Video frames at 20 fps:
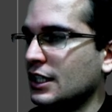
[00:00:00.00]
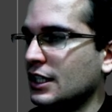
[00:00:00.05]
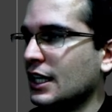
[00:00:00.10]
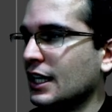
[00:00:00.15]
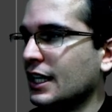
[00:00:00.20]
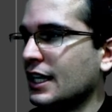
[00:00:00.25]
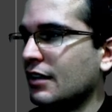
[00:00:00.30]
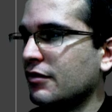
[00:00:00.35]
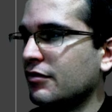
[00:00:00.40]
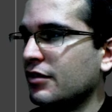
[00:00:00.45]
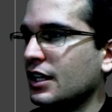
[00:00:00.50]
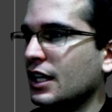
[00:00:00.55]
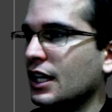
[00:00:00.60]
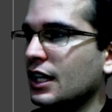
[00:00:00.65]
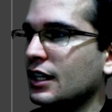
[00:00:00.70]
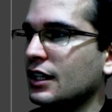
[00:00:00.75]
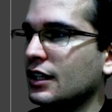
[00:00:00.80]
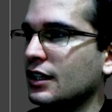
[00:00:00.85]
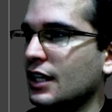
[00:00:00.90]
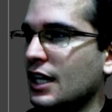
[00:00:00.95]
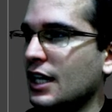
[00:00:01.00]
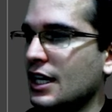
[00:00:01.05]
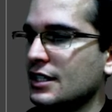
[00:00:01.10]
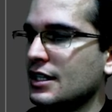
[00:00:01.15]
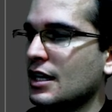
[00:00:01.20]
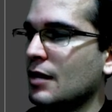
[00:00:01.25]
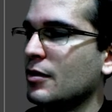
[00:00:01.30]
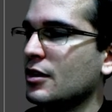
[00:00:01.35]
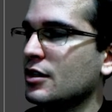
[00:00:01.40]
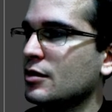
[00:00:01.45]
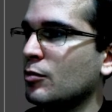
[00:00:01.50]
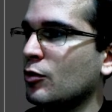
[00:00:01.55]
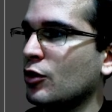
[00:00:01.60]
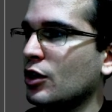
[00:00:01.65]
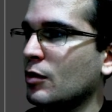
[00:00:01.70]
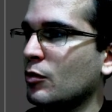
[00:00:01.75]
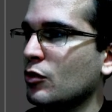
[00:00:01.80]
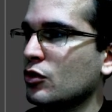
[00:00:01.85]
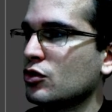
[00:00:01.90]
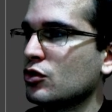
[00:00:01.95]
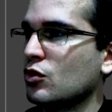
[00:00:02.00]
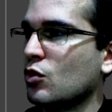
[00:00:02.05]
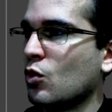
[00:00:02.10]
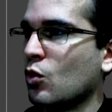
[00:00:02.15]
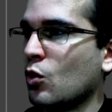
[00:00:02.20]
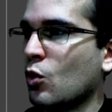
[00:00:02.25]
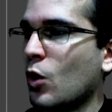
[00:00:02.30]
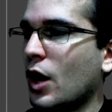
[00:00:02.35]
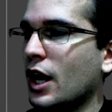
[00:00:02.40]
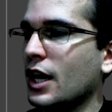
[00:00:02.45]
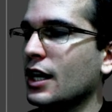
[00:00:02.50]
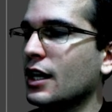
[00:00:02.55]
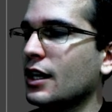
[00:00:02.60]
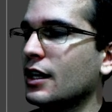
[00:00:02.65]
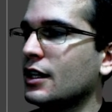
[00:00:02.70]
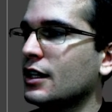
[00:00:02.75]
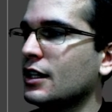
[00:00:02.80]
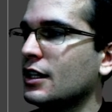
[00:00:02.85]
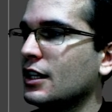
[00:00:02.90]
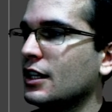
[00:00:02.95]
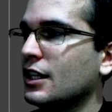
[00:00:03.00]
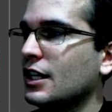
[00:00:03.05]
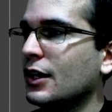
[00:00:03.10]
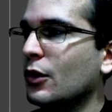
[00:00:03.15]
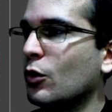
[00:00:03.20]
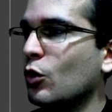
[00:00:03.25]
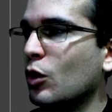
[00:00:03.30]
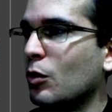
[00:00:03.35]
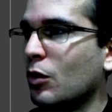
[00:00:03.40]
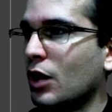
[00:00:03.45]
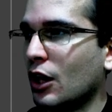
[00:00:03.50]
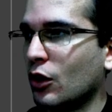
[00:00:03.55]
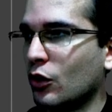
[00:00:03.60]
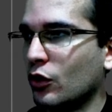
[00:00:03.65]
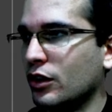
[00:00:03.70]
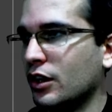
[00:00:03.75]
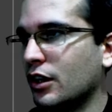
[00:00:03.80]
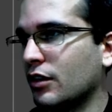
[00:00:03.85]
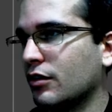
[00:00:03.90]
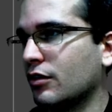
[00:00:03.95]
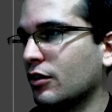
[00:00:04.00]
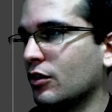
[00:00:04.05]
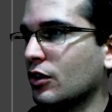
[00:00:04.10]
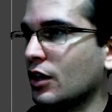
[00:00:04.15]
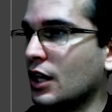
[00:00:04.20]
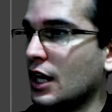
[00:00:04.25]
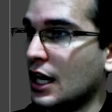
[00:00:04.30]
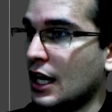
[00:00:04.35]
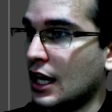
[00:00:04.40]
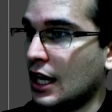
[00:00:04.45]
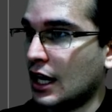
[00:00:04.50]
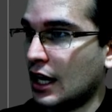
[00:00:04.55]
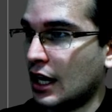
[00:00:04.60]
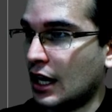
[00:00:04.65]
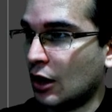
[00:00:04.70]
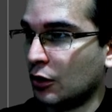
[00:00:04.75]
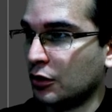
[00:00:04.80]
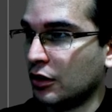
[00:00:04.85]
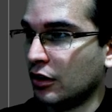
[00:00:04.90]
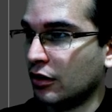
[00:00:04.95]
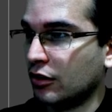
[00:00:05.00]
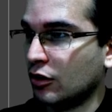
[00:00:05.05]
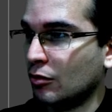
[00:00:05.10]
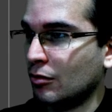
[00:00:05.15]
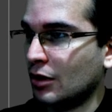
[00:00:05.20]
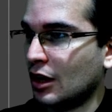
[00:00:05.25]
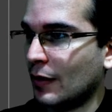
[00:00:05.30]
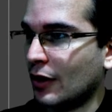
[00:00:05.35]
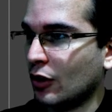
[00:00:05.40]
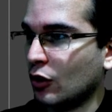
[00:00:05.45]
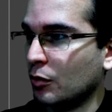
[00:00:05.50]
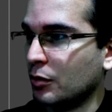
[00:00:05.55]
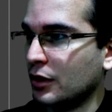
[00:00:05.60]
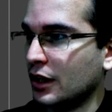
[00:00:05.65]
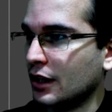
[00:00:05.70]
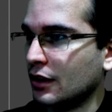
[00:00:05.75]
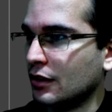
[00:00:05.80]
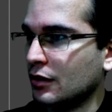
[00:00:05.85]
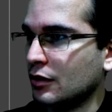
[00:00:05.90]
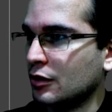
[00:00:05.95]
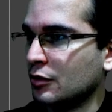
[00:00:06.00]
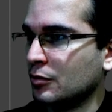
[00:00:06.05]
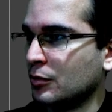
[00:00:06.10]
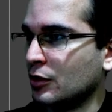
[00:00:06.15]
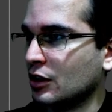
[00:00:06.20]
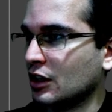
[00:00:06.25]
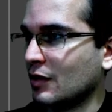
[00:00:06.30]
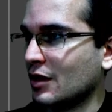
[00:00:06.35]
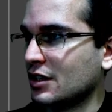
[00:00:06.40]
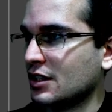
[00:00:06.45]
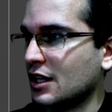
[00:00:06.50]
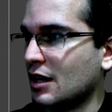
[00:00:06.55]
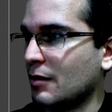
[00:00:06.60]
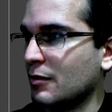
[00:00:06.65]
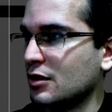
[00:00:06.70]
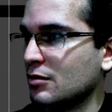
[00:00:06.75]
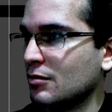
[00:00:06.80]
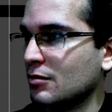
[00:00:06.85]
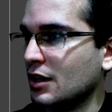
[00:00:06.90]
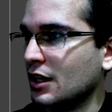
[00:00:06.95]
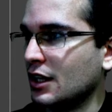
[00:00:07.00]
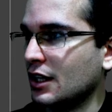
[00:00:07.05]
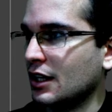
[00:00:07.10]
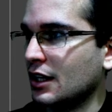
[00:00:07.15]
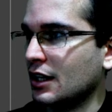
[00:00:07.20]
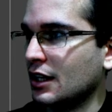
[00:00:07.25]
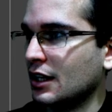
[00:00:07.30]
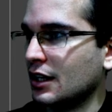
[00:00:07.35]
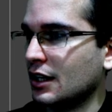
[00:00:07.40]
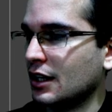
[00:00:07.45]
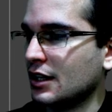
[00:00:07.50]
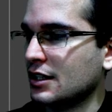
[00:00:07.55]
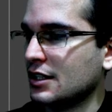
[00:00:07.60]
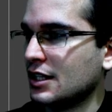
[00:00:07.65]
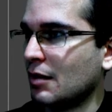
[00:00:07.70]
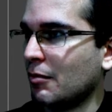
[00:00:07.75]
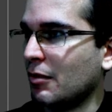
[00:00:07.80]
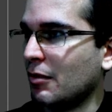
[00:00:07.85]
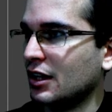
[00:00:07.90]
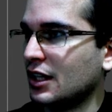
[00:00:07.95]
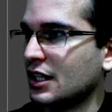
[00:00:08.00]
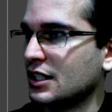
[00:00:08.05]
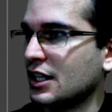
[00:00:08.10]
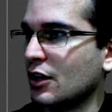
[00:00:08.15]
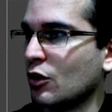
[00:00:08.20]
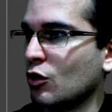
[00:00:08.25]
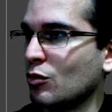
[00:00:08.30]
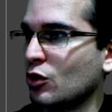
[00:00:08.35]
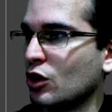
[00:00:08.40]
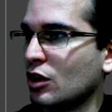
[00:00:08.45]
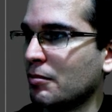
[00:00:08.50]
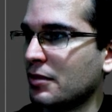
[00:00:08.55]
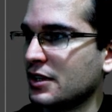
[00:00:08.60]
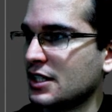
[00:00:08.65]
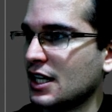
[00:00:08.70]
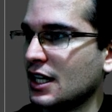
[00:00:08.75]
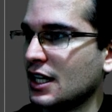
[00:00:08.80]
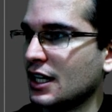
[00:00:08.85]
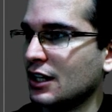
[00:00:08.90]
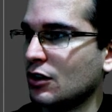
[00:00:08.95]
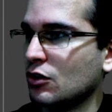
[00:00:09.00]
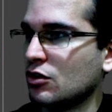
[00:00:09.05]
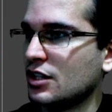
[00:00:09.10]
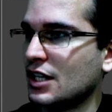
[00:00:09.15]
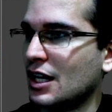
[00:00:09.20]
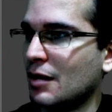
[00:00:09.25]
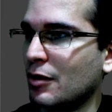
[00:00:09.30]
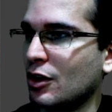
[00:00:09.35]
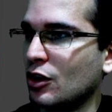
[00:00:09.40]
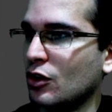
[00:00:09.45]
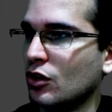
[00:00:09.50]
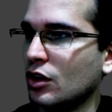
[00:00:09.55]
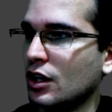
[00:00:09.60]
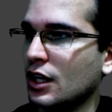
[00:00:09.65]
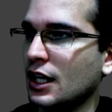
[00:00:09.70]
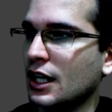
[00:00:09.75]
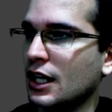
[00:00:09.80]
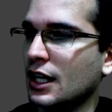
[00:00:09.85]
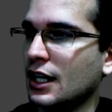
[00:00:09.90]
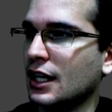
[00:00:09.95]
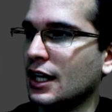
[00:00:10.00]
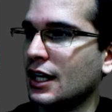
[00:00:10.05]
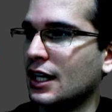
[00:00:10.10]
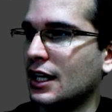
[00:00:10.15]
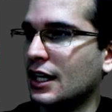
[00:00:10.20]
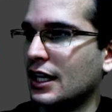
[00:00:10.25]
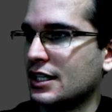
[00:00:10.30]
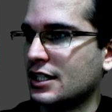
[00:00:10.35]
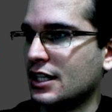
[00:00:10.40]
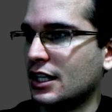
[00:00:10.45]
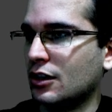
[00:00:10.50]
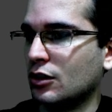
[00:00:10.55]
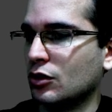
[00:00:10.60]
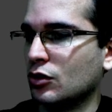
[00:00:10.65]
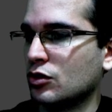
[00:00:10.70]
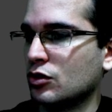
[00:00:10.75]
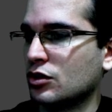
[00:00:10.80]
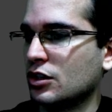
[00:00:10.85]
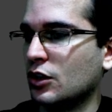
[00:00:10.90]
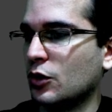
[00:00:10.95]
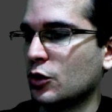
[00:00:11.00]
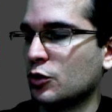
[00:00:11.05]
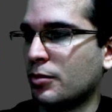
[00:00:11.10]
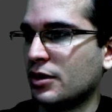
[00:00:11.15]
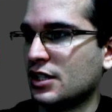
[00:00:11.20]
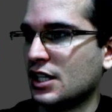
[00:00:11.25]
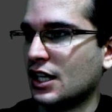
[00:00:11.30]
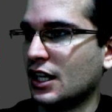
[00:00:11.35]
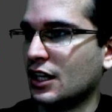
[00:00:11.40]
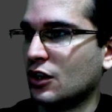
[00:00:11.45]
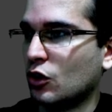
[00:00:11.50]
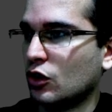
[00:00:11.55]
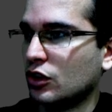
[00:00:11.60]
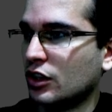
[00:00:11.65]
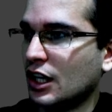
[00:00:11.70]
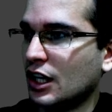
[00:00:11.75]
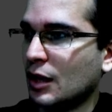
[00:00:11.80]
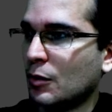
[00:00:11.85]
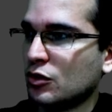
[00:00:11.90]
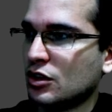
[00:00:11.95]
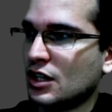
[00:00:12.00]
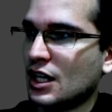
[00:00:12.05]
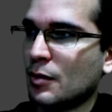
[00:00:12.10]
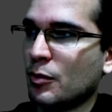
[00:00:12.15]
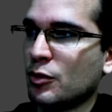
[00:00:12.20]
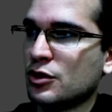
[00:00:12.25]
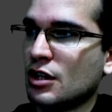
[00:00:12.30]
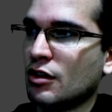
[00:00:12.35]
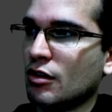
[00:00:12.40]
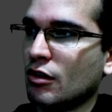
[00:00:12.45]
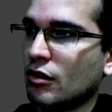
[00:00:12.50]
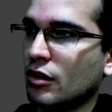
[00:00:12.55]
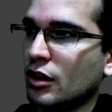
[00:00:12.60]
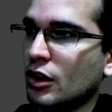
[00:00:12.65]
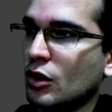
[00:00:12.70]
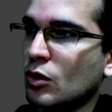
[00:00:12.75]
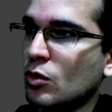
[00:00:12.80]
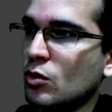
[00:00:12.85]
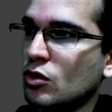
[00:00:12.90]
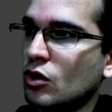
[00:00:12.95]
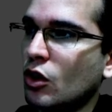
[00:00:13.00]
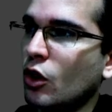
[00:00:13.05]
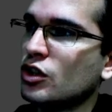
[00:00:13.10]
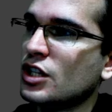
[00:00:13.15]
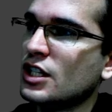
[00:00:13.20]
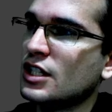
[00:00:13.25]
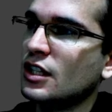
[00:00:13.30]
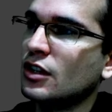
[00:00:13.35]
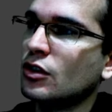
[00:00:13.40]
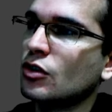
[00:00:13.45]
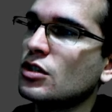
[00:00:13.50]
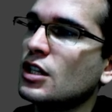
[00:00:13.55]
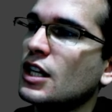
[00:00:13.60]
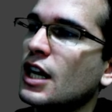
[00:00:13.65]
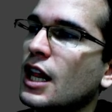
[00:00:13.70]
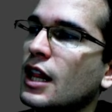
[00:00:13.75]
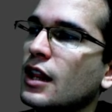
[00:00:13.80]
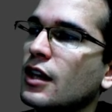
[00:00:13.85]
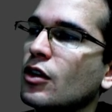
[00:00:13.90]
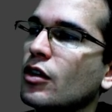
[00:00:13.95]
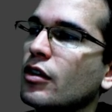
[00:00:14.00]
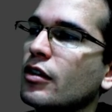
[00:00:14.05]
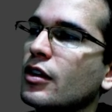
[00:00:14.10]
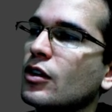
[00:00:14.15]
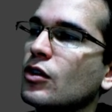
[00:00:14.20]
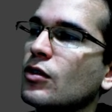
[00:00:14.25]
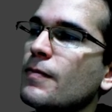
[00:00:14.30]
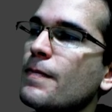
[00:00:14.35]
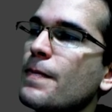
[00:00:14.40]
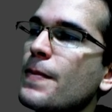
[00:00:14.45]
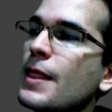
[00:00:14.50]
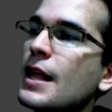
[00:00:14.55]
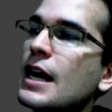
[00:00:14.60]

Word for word: y aquí al final de las llaves ponemos while y de nuevo la condición. La condición me la voy a copiar porque va a ser la misma, que sea mientras que el número de pasajeros sea menor que el de asientos y los pasajeros lo teníamos en la posición 01 y los asientos en la 00.